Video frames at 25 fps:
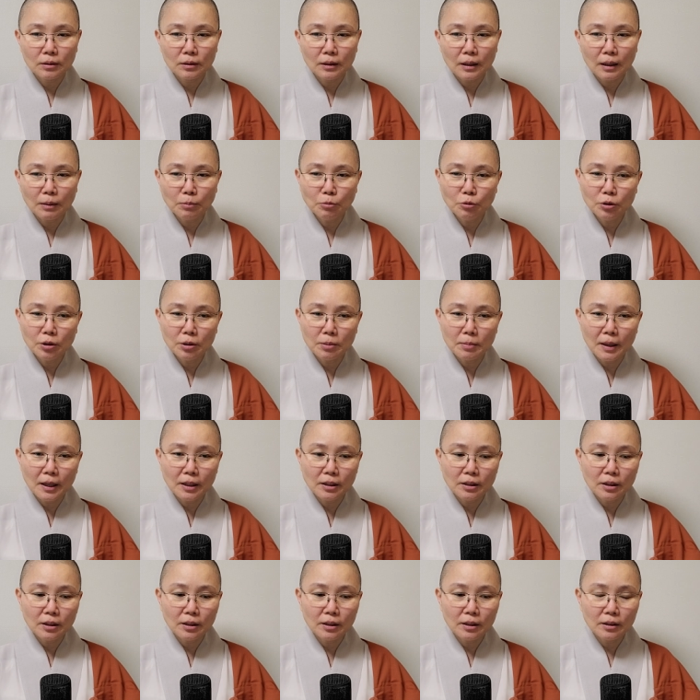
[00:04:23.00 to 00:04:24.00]
아무리
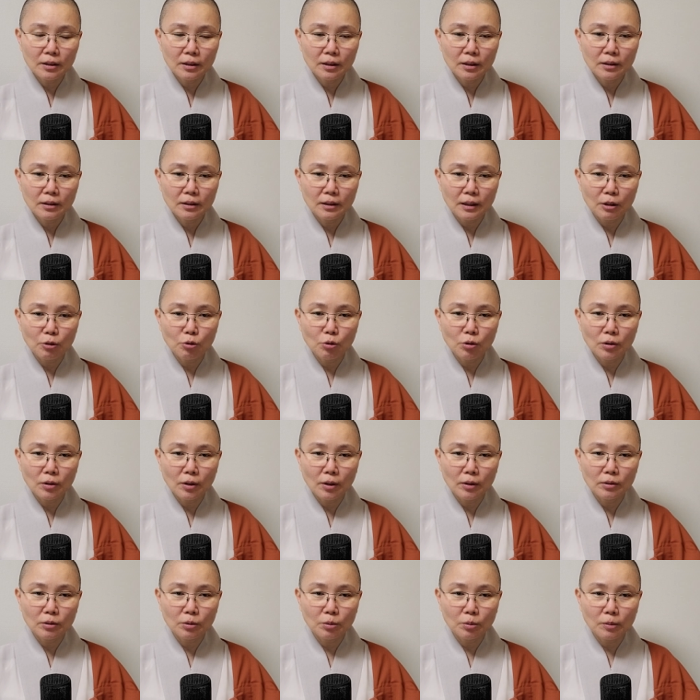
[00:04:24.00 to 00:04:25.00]
많이 나누어
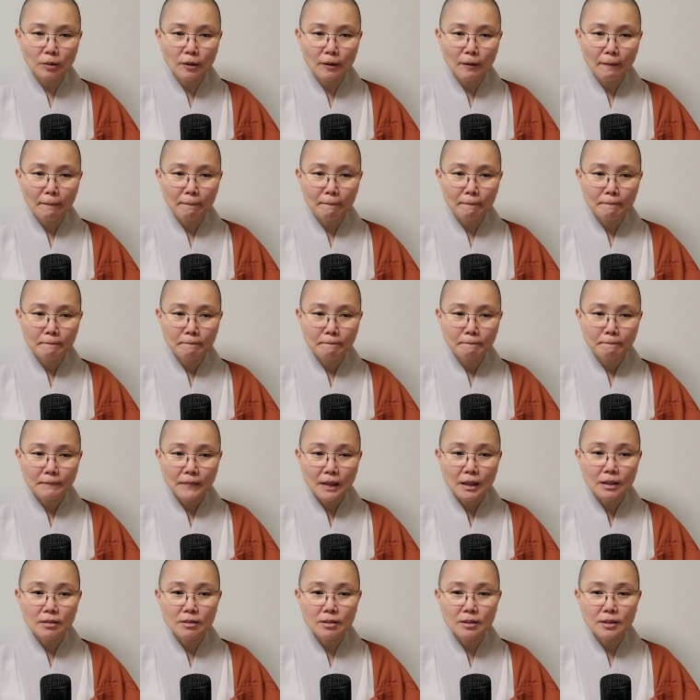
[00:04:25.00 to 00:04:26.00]
놔도
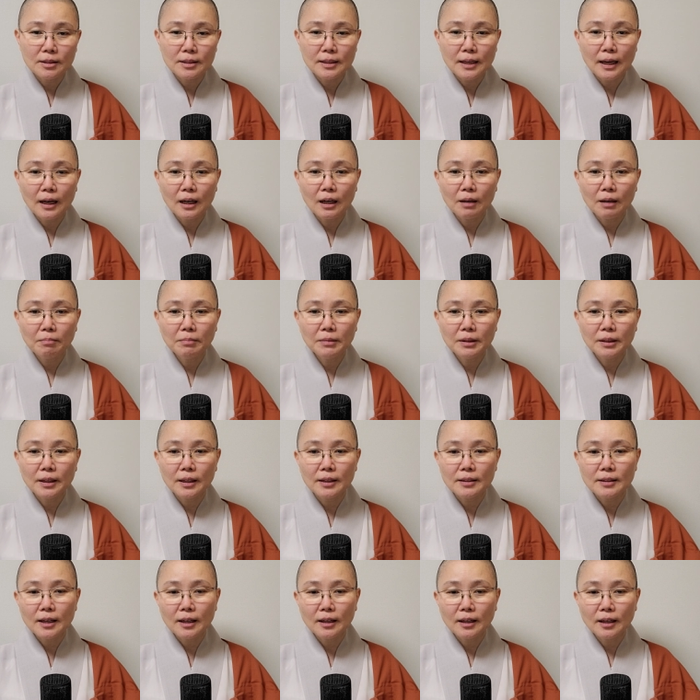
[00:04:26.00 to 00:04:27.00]
그거는 사람들의
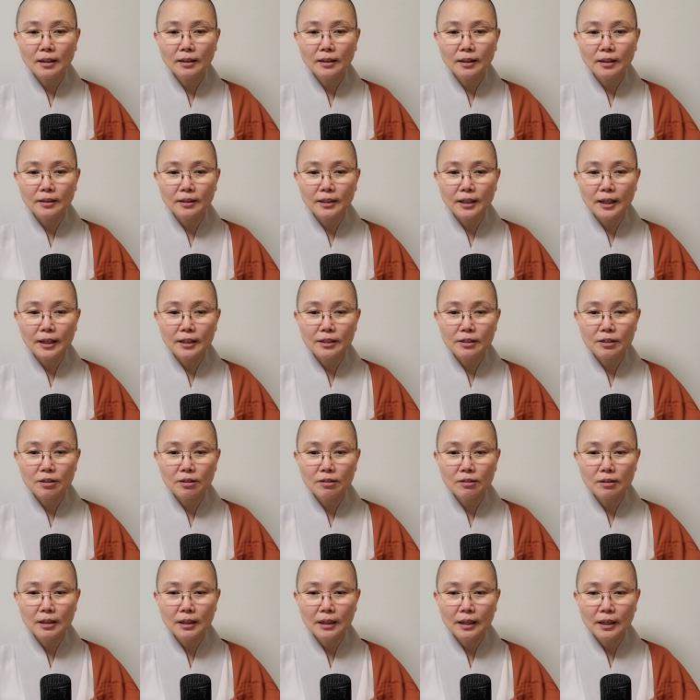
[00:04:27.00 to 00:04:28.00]
생각에
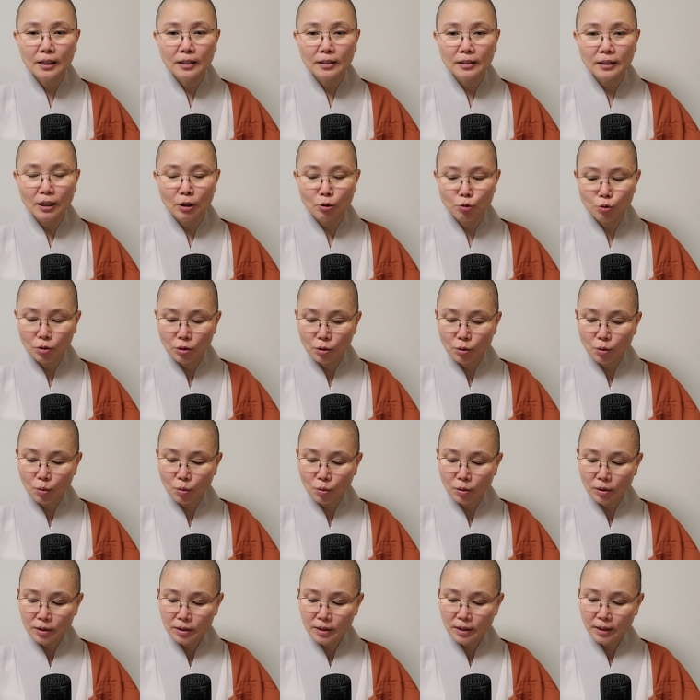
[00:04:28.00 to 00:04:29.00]
의해서 나누어 놓은
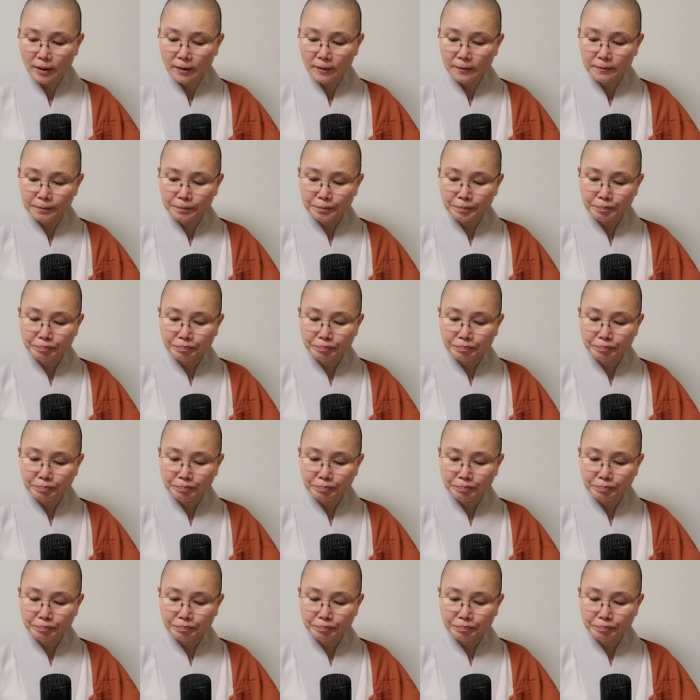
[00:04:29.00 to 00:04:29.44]
것에